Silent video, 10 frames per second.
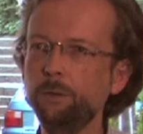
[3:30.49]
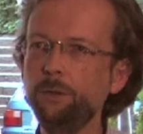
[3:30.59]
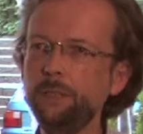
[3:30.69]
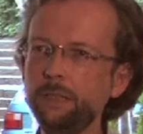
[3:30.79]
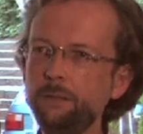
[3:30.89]

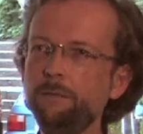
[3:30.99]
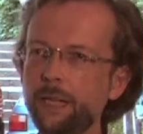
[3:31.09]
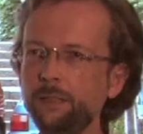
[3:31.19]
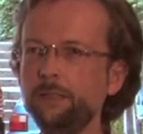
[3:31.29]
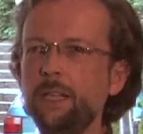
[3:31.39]
Und
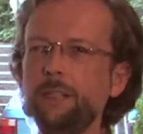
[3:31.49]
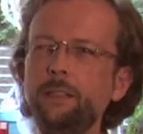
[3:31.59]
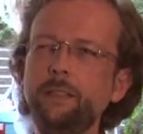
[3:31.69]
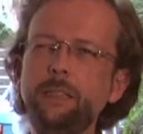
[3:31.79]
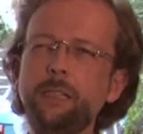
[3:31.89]
irgendwann
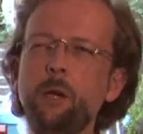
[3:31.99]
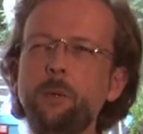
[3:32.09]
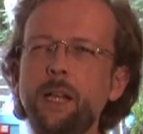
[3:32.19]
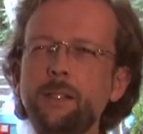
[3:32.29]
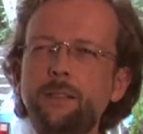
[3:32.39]
dann, ich
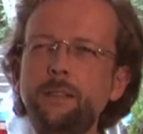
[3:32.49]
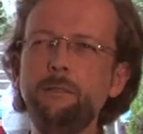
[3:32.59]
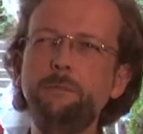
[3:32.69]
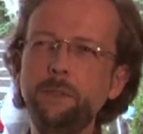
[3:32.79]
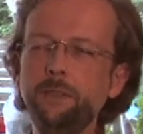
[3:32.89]
glaube, als
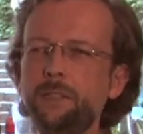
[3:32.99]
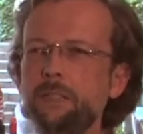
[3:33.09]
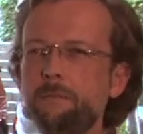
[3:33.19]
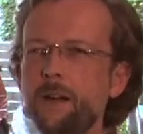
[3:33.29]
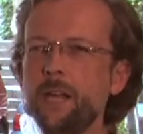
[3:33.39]
Sie
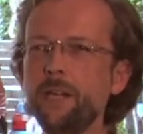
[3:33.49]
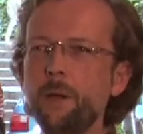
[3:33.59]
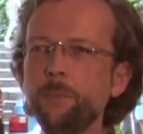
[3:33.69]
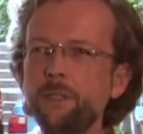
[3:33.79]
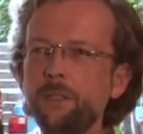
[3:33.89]
40 waren,
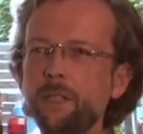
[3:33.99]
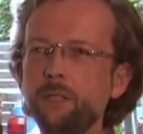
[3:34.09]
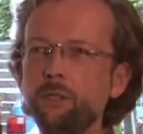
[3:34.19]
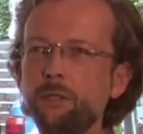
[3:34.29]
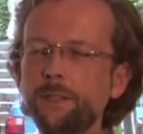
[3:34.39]
haben Sie sich
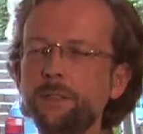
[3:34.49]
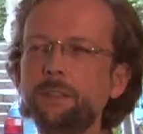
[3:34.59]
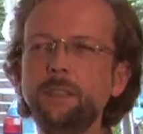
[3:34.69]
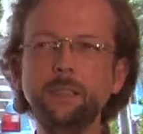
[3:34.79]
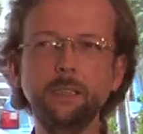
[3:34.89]

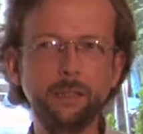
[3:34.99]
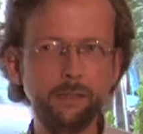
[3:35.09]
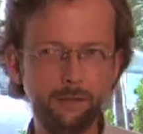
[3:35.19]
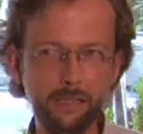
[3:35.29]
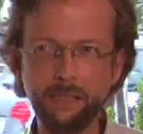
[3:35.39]
entschlossen,
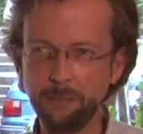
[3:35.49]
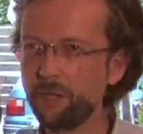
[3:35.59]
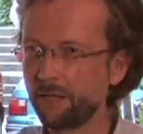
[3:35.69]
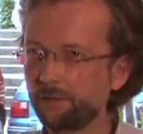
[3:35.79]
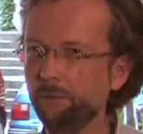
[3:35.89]
sich dem
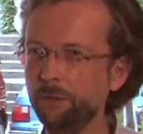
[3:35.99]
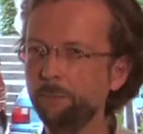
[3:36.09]
ganz zu